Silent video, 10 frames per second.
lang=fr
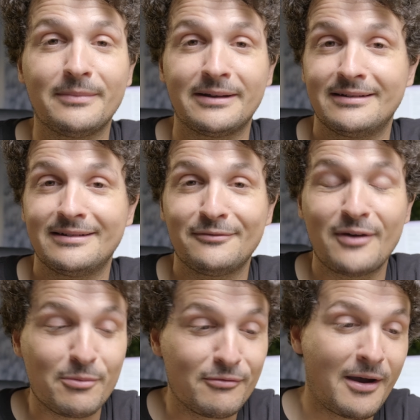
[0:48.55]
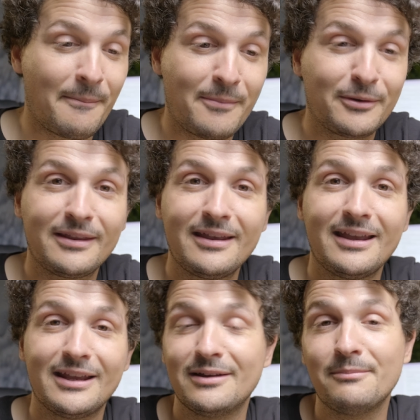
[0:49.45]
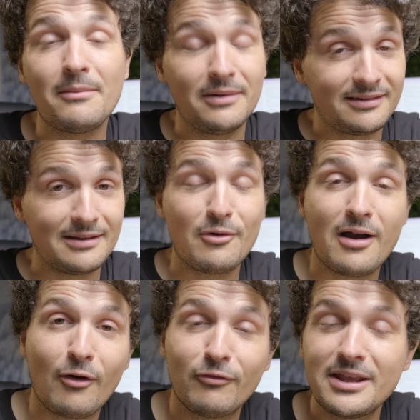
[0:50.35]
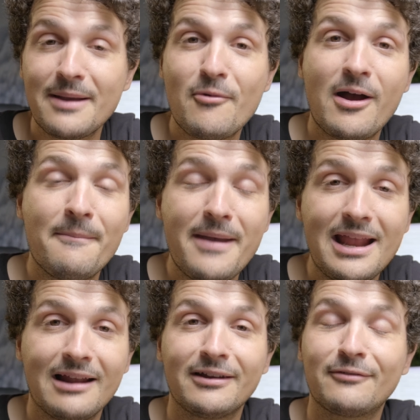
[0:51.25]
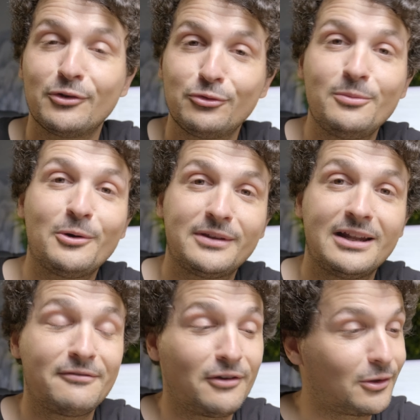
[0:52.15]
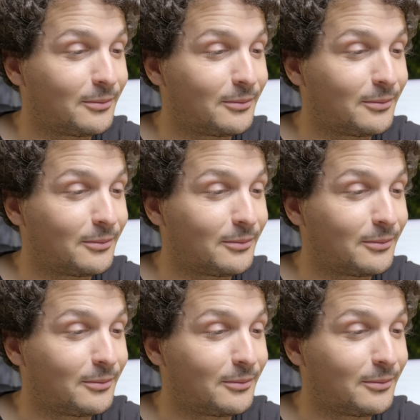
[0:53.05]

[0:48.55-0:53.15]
ben, on va pouvoir papoter et même laissez-moi, envoyez-moi un mail avec votre numéro de téléphone,